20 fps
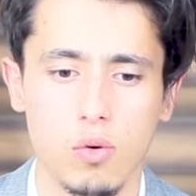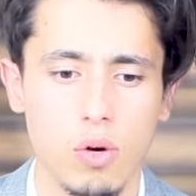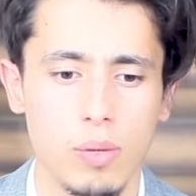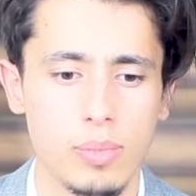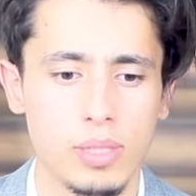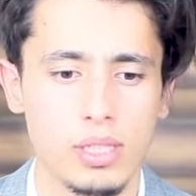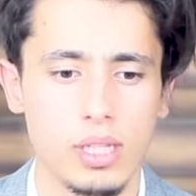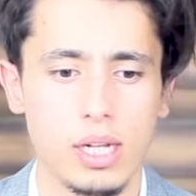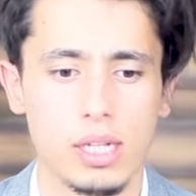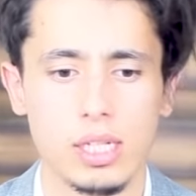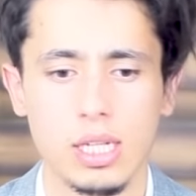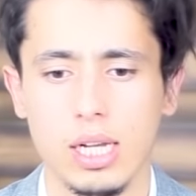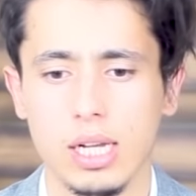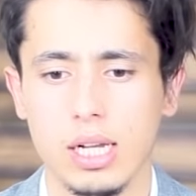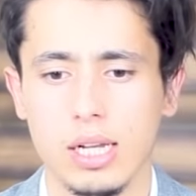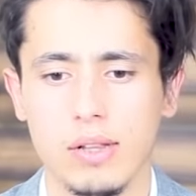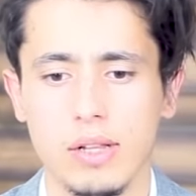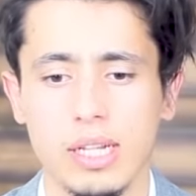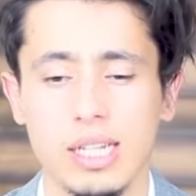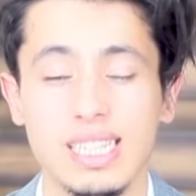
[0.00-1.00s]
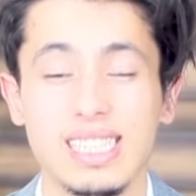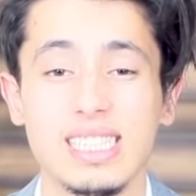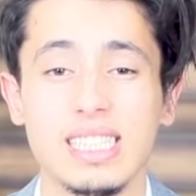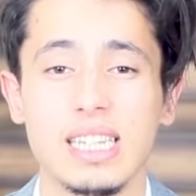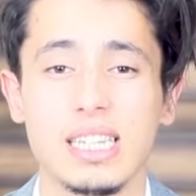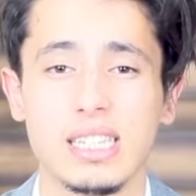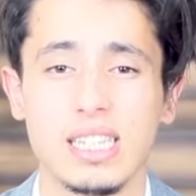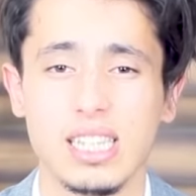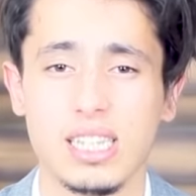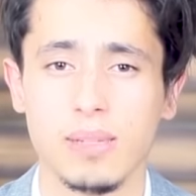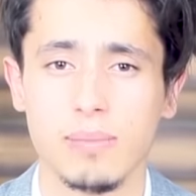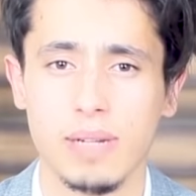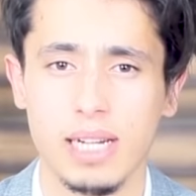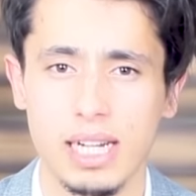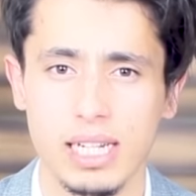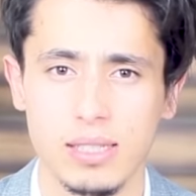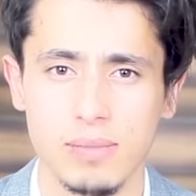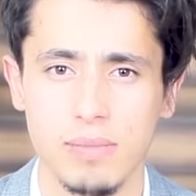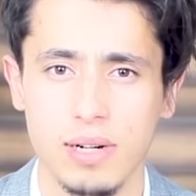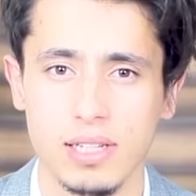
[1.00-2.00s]
وبالتالي هكذا لن يرتكب
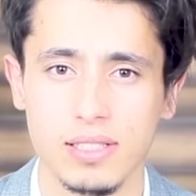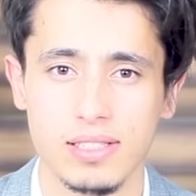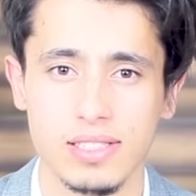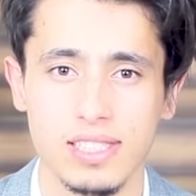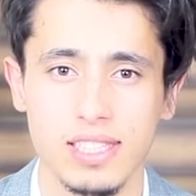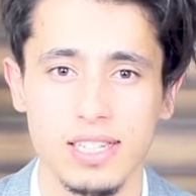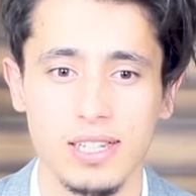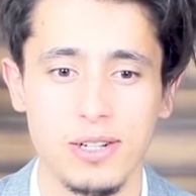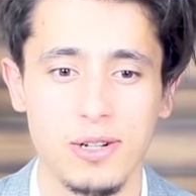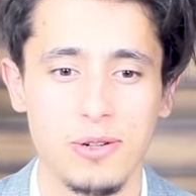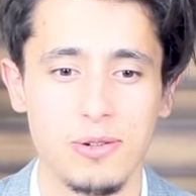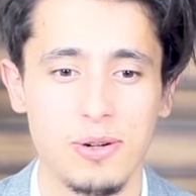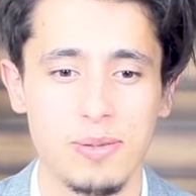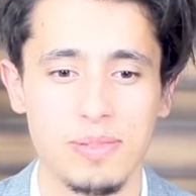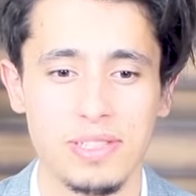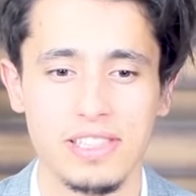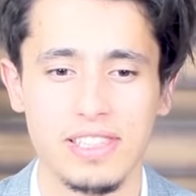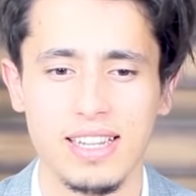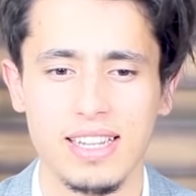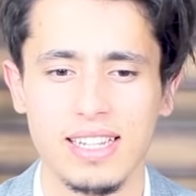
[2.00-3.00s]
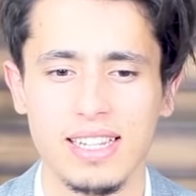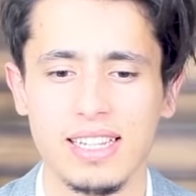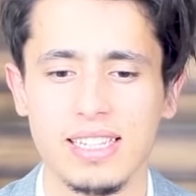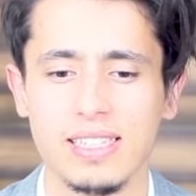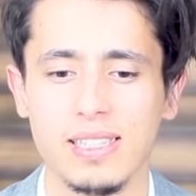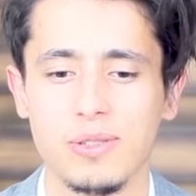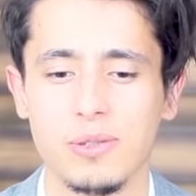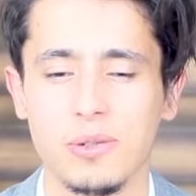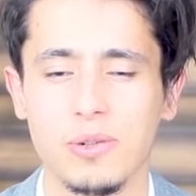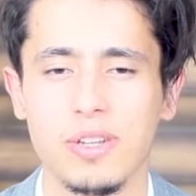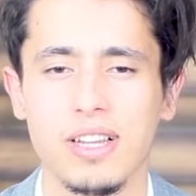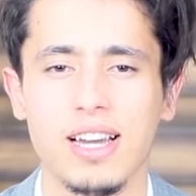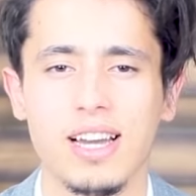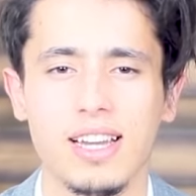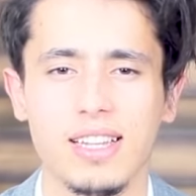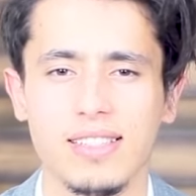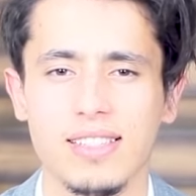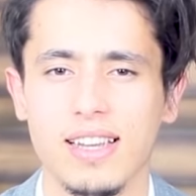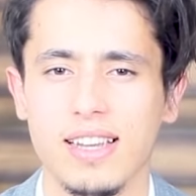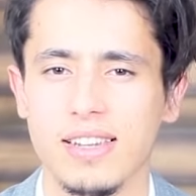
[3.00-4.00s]
أحد معصية وبالتالي لن يدخل
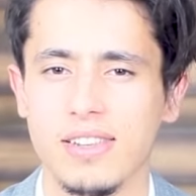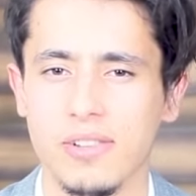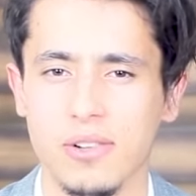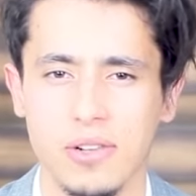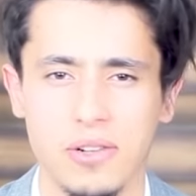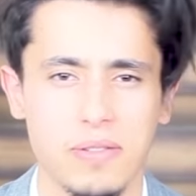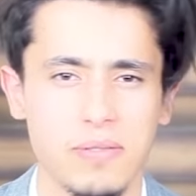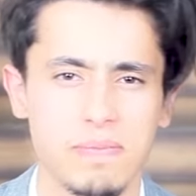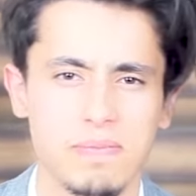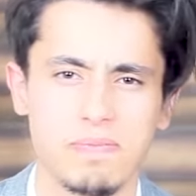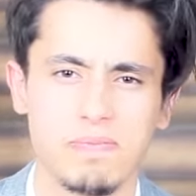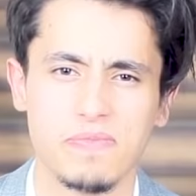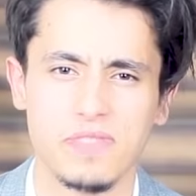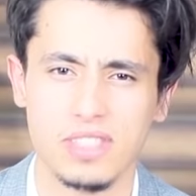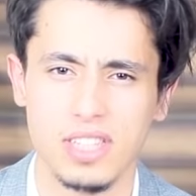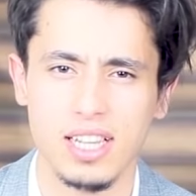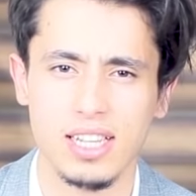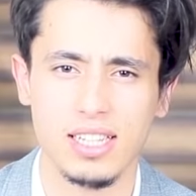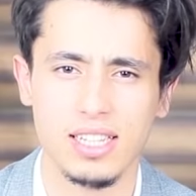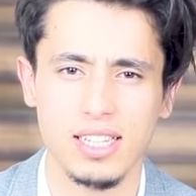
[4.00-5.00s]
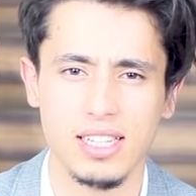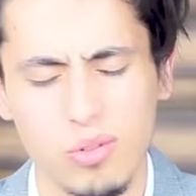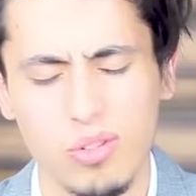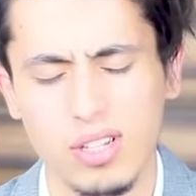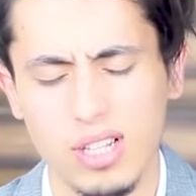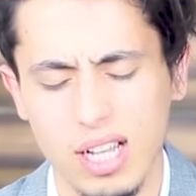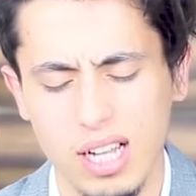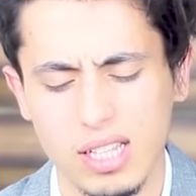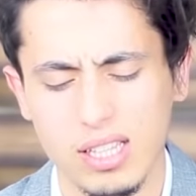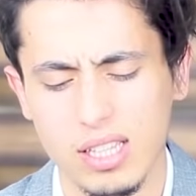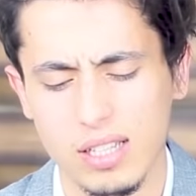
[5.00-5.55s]
أحد النار صحيح قلت لها